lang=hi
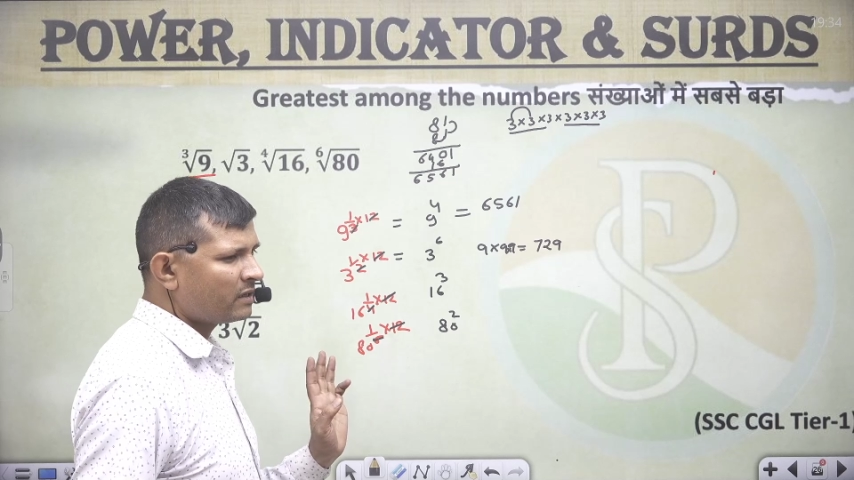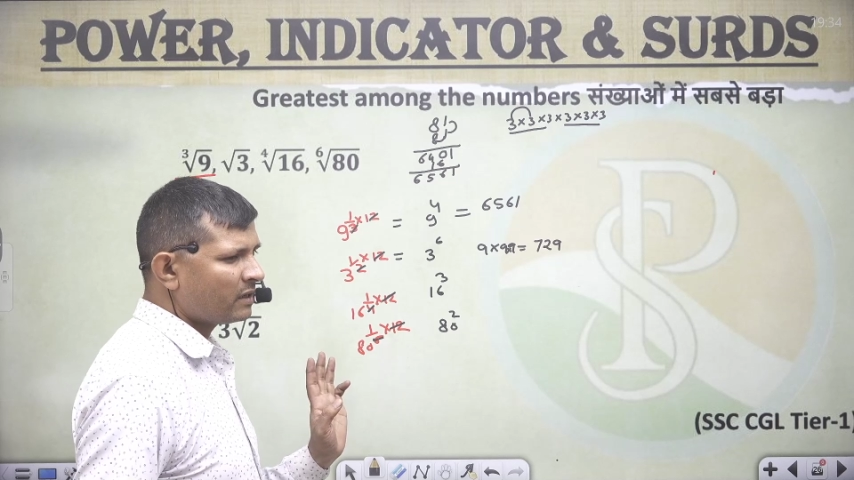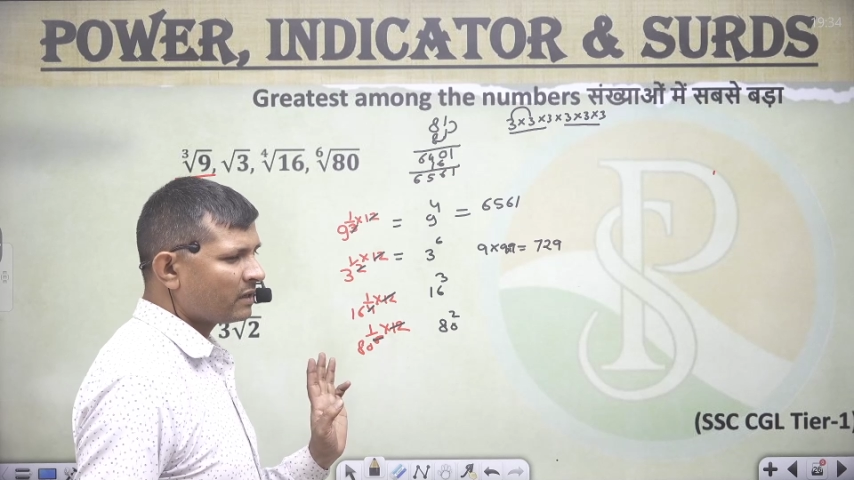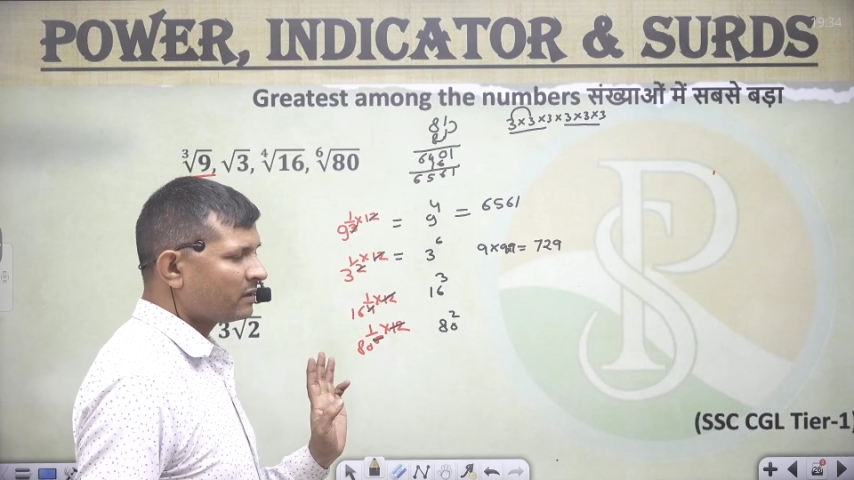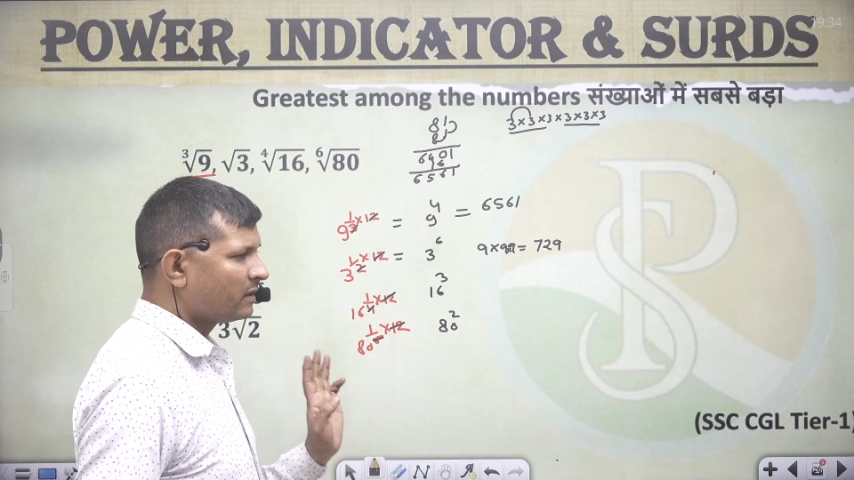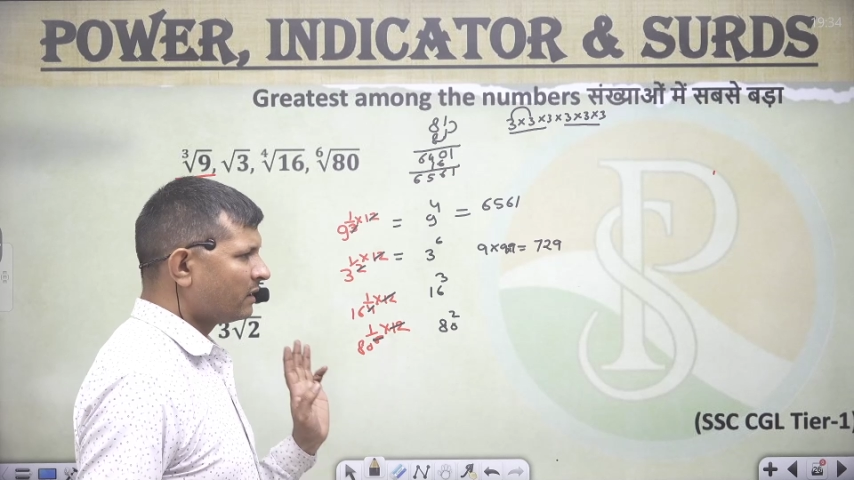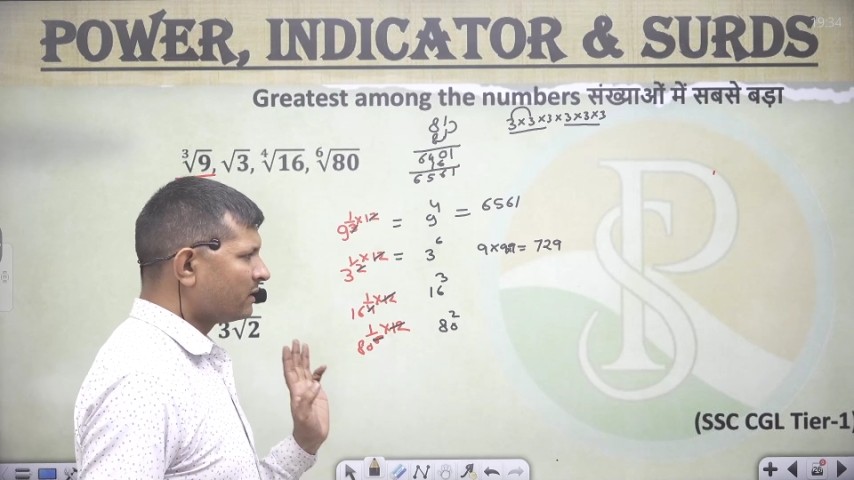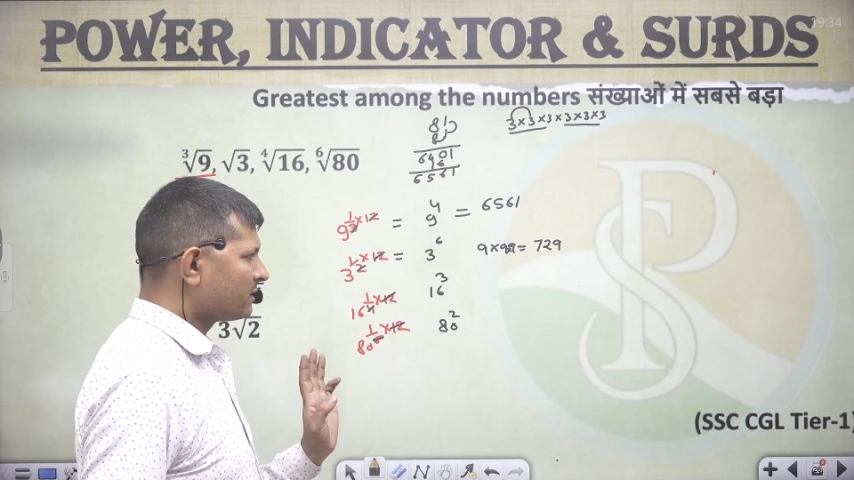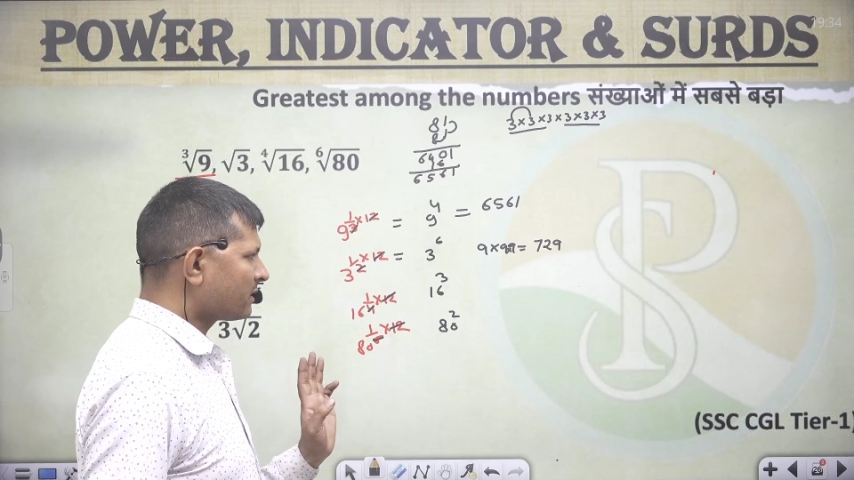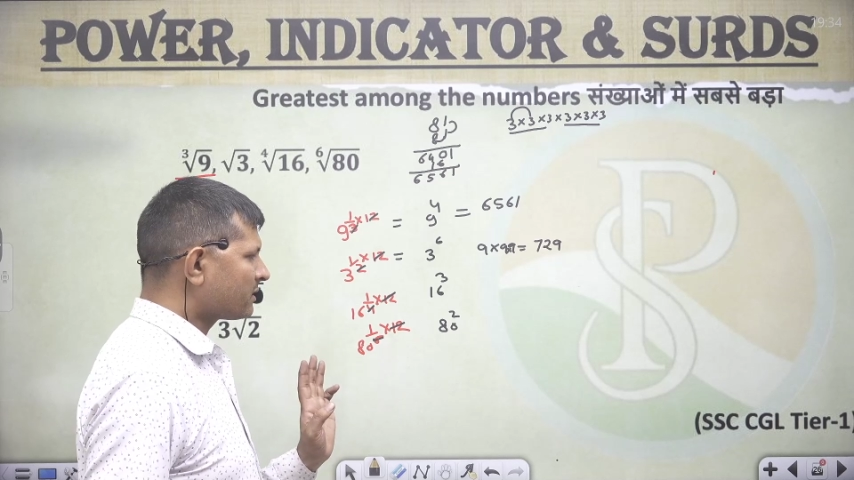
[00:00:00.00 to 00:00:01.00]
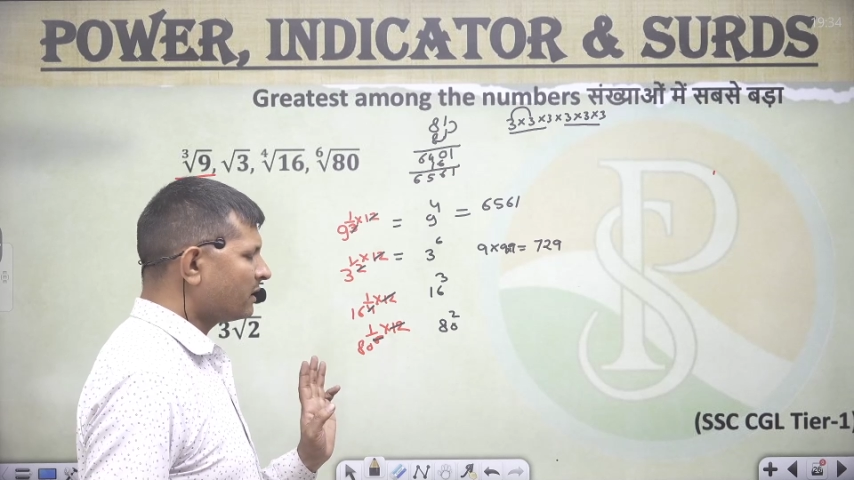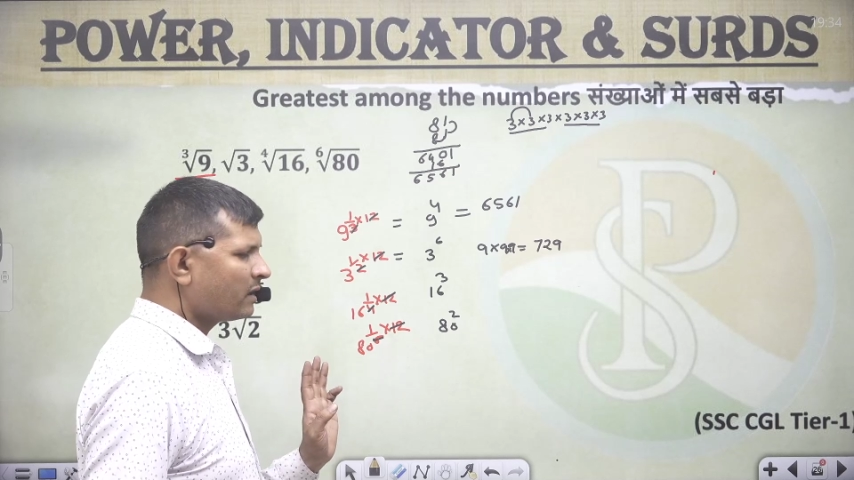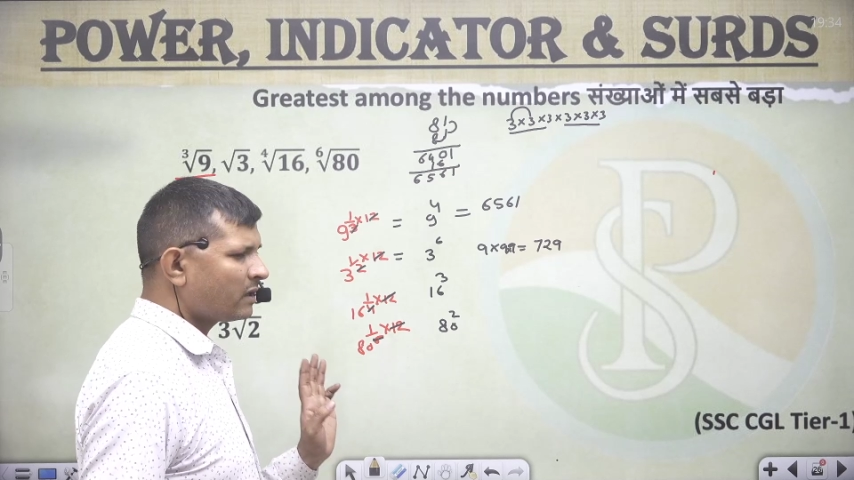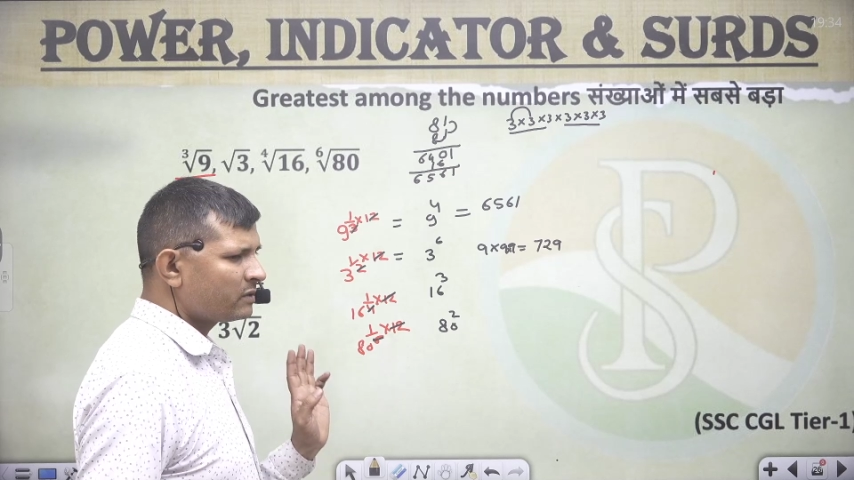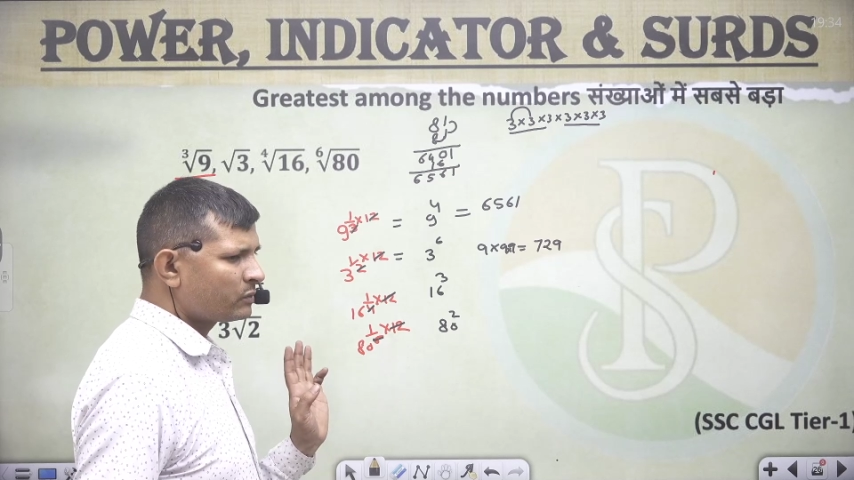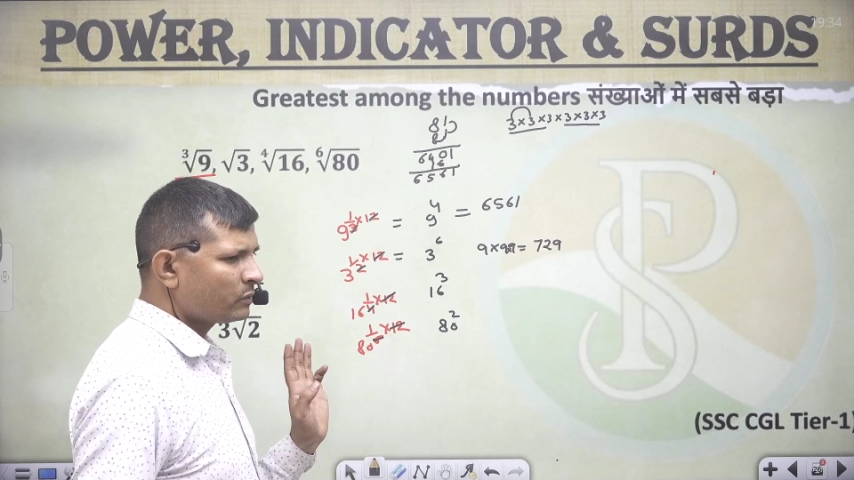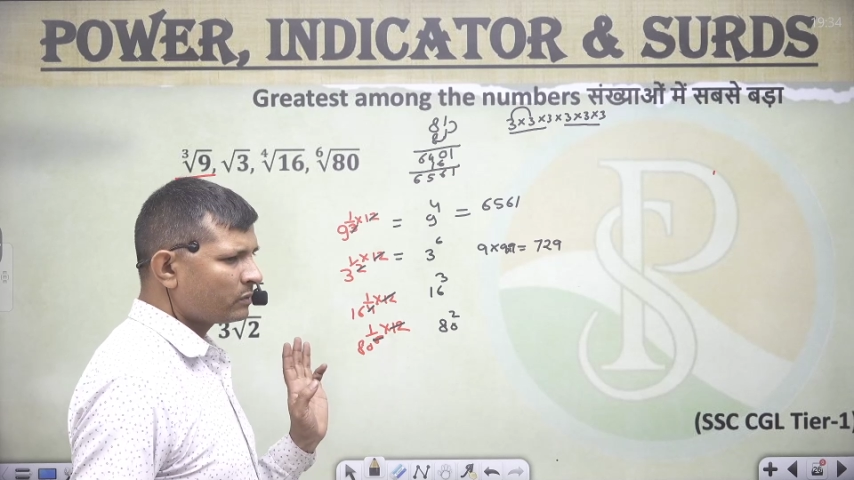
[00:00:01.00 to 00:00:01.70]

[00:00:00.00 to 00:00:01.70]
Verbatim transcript: है सिक्सटीन का जो